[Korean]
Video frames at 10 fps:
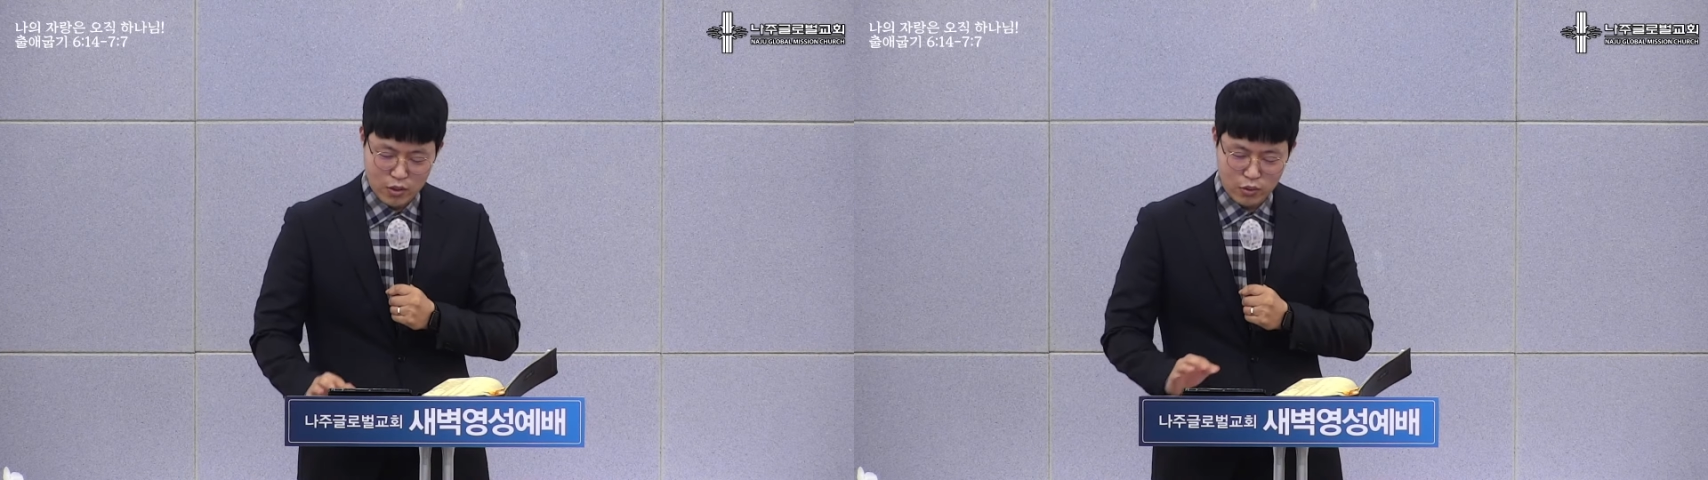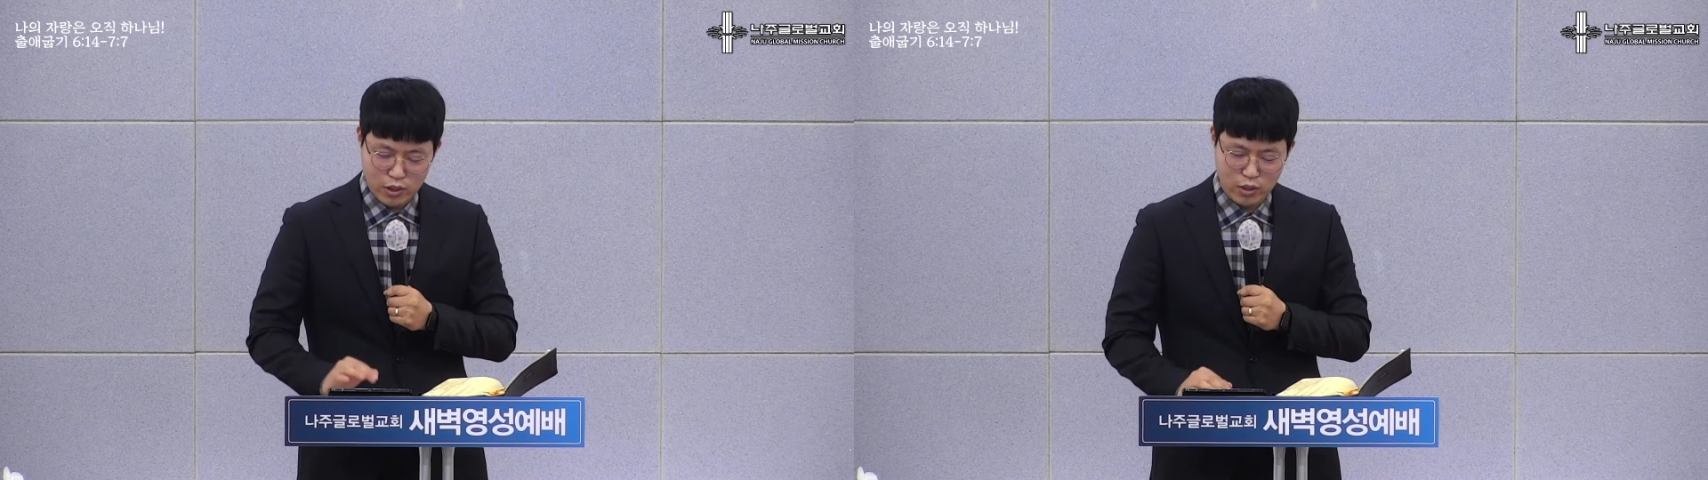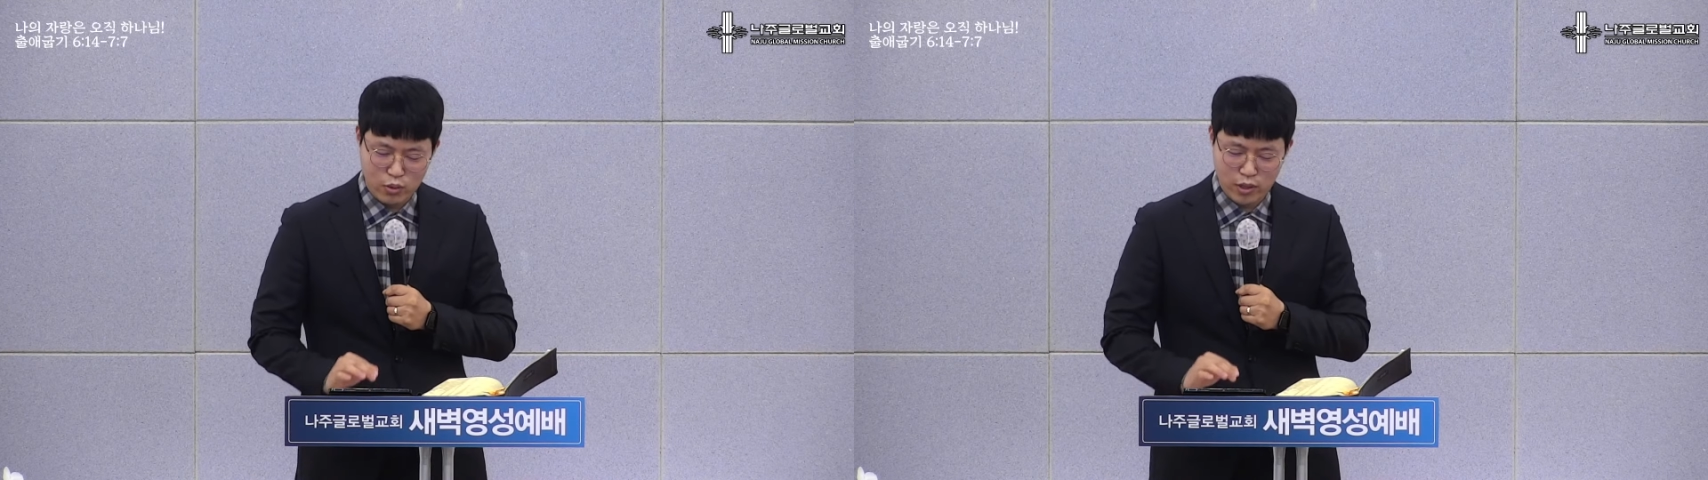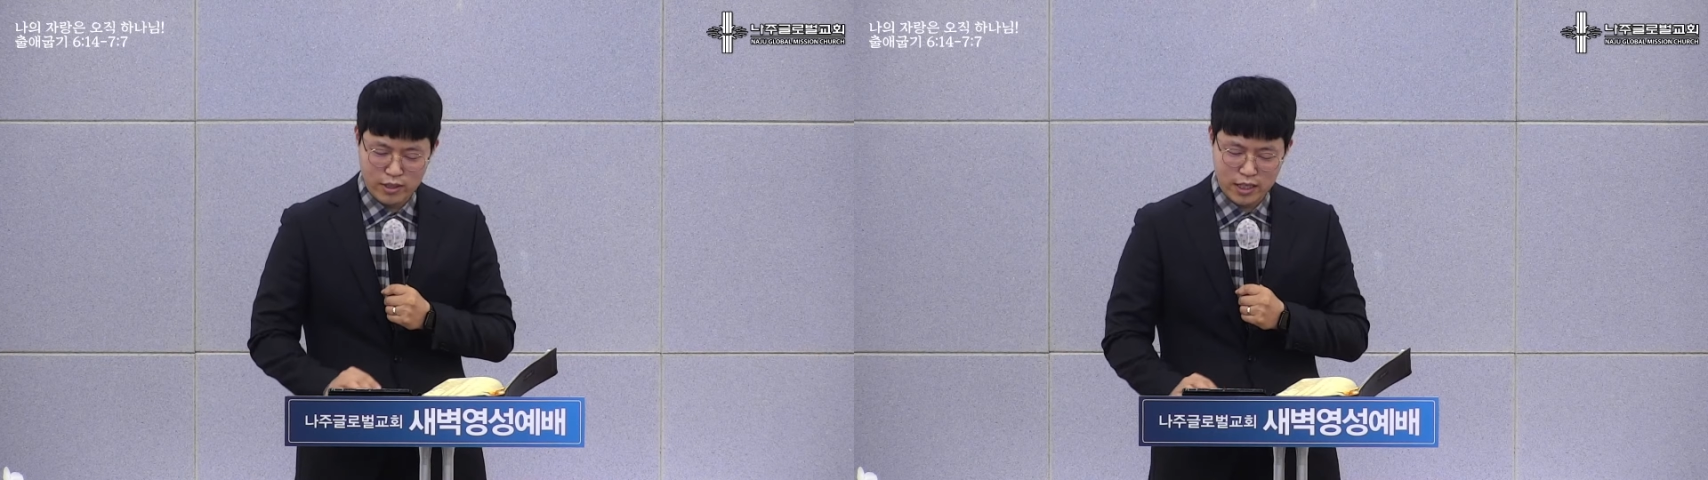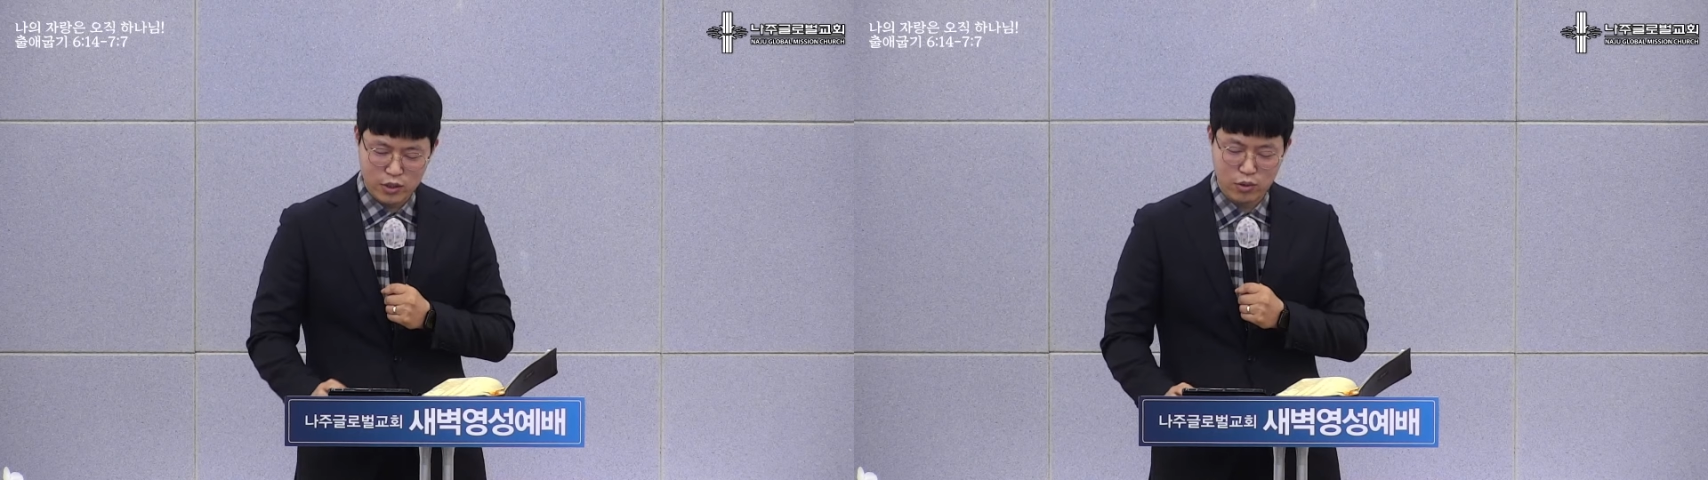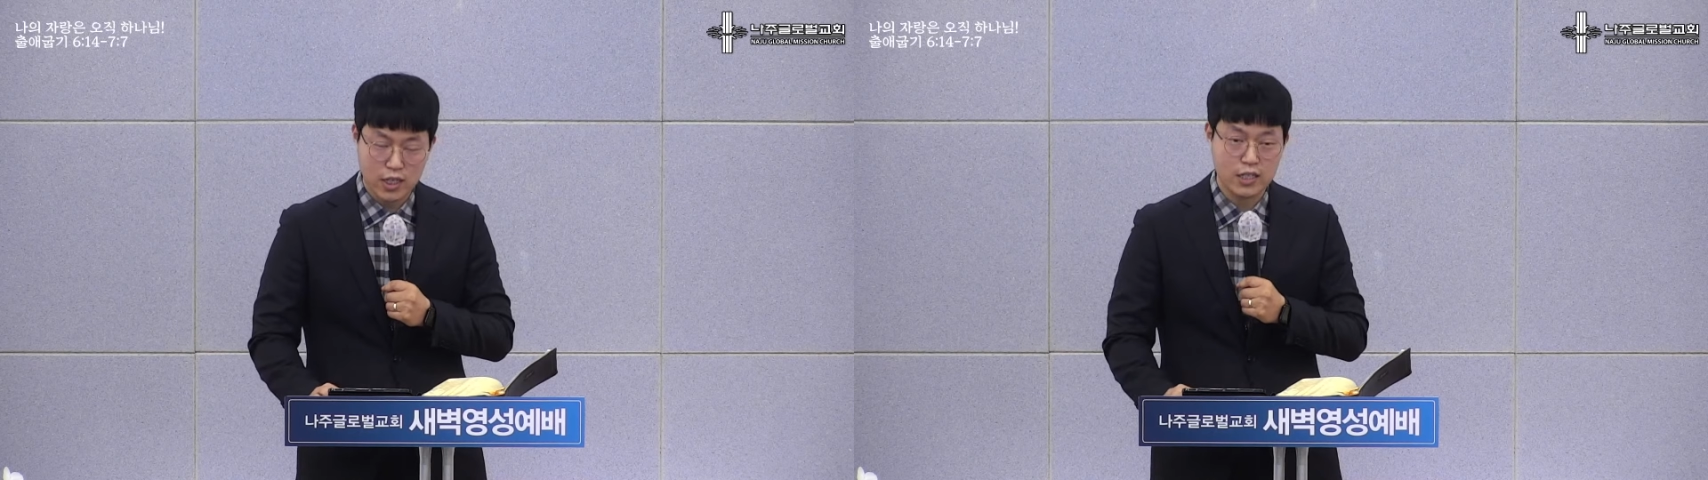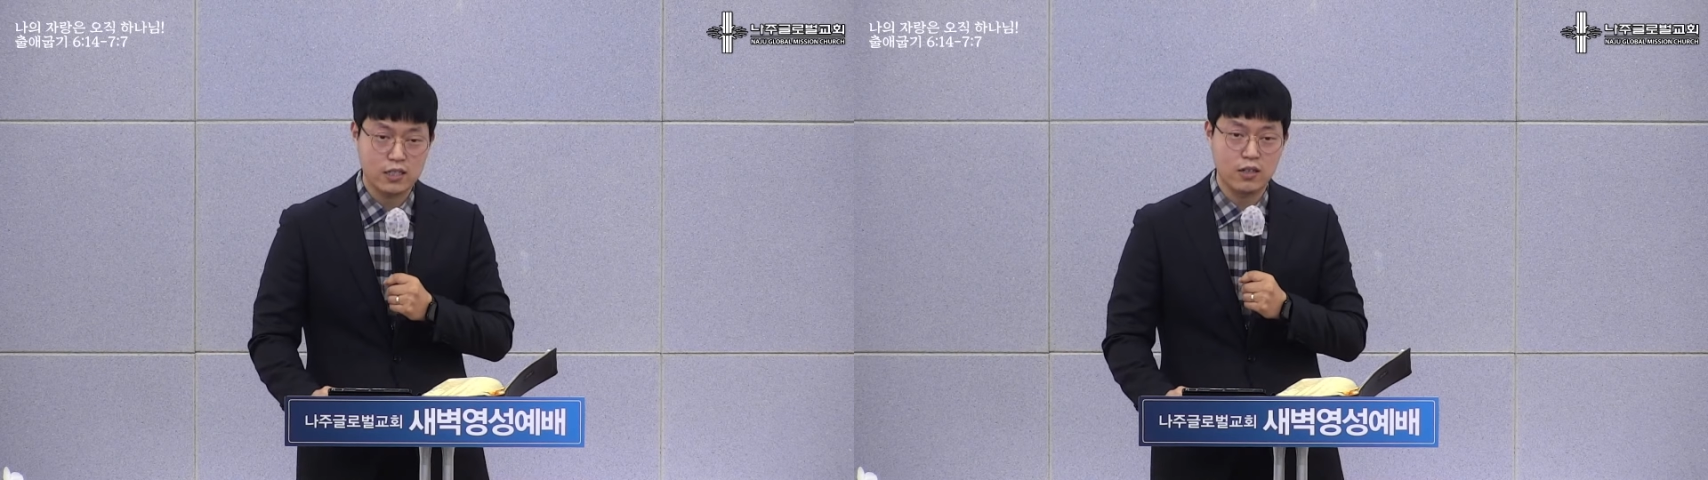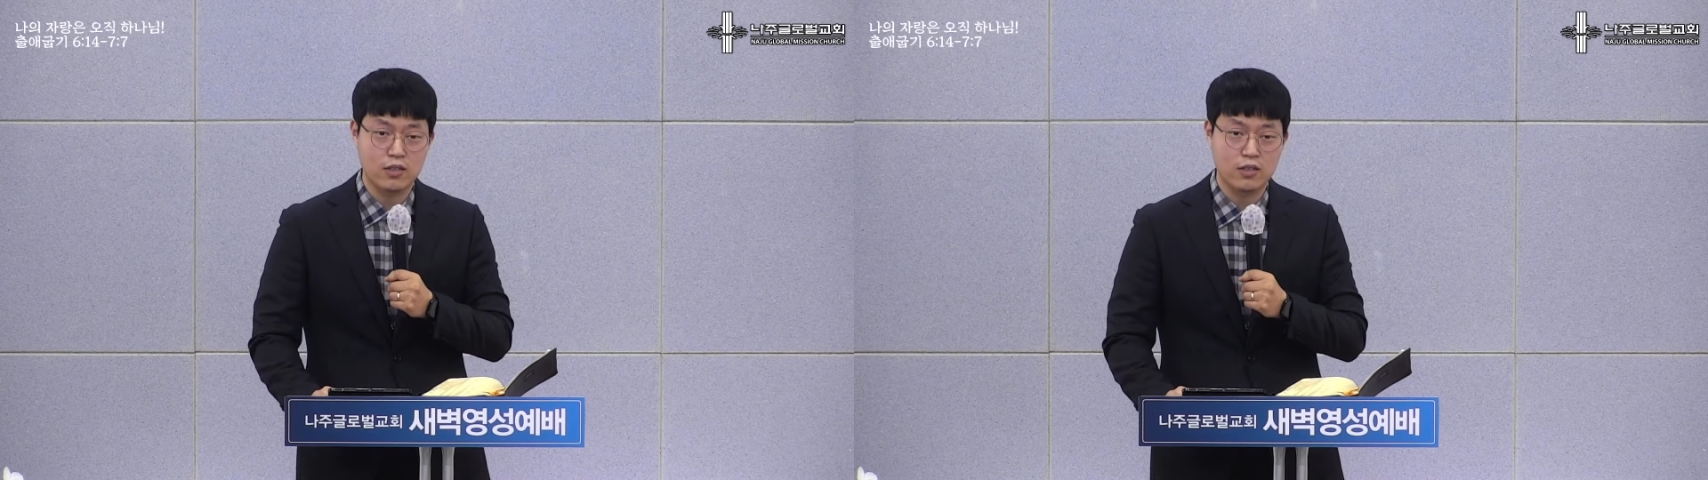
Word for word: 우리를 통해서 하시고자 하시는